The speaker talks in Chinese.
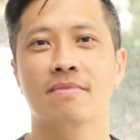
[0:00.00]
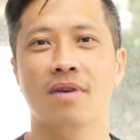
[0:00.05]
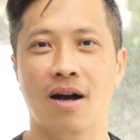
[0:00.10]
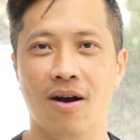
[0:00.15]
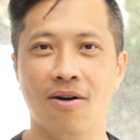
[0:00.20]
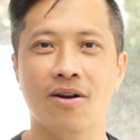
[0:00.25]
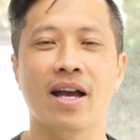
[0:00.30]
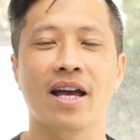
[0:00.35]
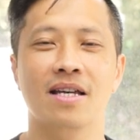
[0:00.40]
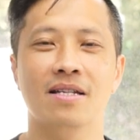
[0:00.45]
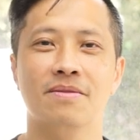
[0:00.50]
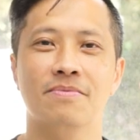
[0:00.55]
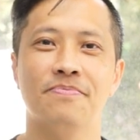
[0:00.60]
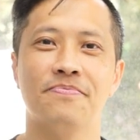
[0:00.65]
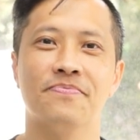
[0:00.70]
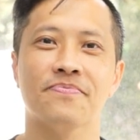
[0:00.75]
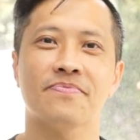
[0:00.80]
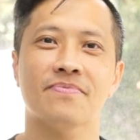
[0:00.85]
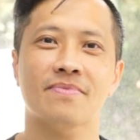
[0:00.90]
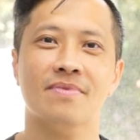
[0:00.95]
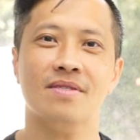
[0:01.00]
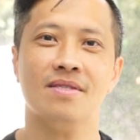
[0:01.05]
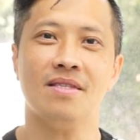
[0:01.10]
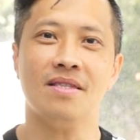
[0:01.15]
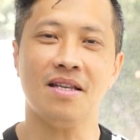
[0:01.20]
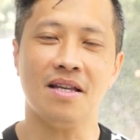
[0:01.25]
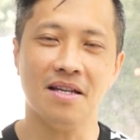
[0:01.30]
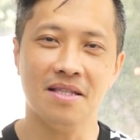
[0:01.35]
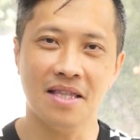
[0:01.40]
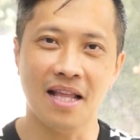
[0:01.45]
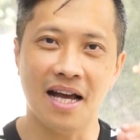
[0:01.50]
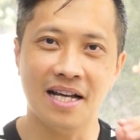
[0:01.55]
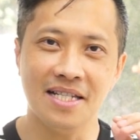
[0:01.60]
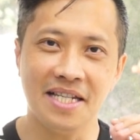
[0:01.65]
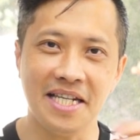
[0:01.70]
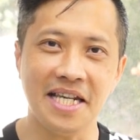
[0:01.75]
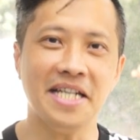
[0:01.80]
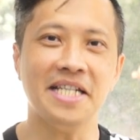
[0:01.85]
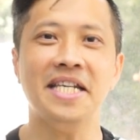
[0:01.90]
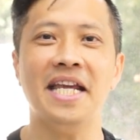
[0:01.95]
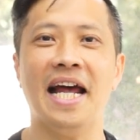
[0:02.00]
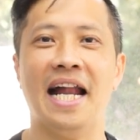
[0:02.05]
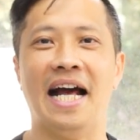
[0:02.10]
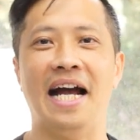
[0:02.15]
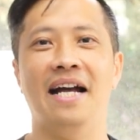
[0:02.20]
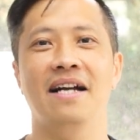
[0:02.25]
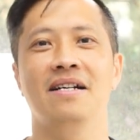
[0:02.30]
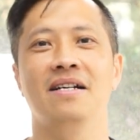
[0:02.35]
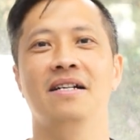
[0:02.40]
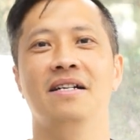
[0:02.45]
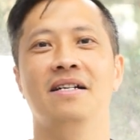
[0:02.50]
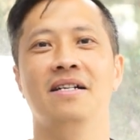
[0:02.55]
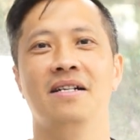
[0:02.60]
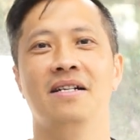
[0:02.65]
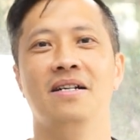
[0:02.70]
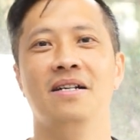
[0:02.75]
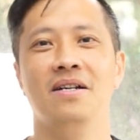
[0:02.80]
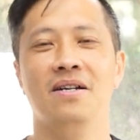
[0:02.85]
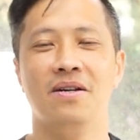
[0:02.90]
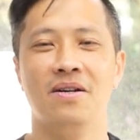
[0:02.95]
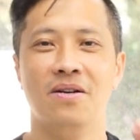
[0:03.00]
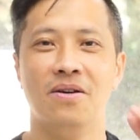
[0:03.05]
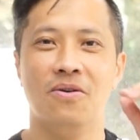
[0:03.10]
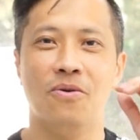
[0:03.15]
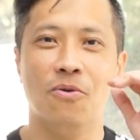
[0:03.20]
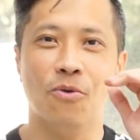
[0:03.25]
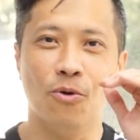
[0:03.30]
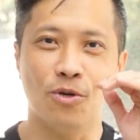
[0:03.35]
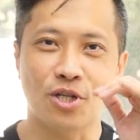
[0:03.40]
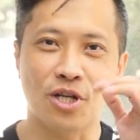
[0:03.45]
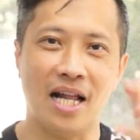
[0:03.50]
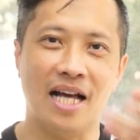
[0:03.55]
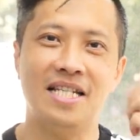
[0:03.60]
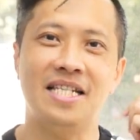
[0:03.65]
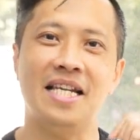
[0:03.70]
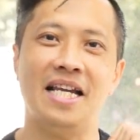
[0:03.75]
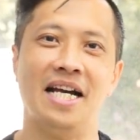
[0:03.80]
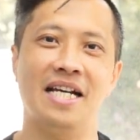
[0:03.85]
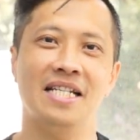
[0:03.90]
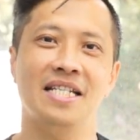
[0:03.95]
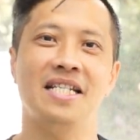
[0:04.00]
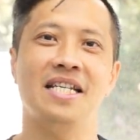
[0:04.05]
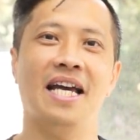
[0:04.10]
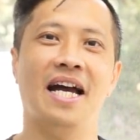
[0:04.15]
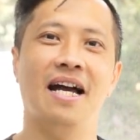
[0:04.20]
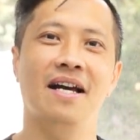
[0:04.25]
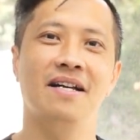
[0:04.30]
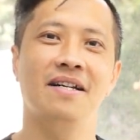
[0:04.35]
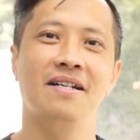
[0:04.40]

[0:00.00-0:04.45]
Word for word: OK，那接下来我就来讲一下